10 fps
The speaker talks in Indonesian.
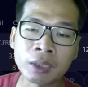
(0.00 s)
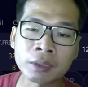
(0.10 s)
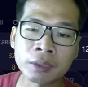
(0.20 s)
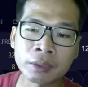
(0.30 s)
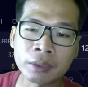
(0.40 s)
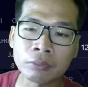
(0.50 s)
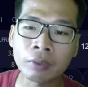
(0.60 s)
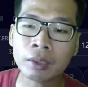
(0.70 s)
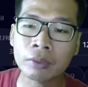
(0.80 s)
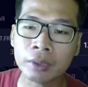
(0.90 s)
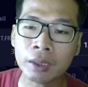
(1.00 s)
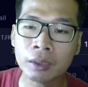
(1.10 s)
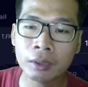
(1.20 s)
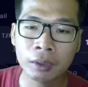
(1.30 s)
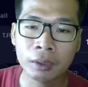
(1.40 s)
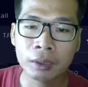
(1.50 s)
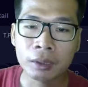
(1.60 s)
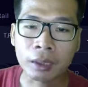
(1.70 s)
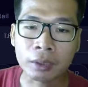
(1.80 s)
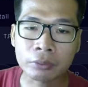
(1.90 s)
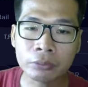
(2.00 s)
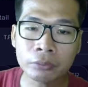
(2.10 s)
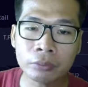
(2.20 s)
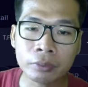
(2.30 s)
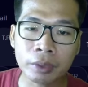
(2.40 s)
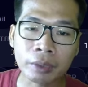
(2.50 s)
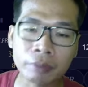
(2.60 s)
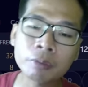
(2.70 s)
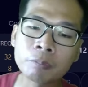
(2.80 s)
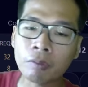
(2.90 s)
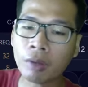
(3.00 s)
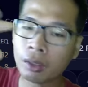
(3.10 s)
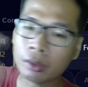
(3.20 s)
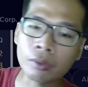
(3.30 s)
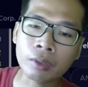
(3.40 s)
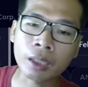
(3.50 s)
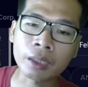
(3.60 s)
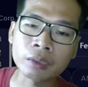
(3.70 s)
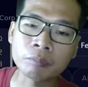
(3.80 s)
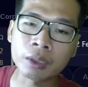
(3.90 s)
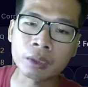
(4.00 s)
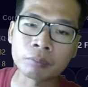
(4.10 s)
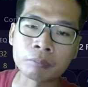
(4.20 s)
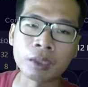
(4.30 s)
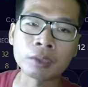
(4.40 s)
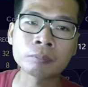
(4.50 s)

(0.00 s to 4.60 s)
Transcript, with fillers: saat sesi kedua tahunnya langsung dihantam ke bawah org ALB teman-teman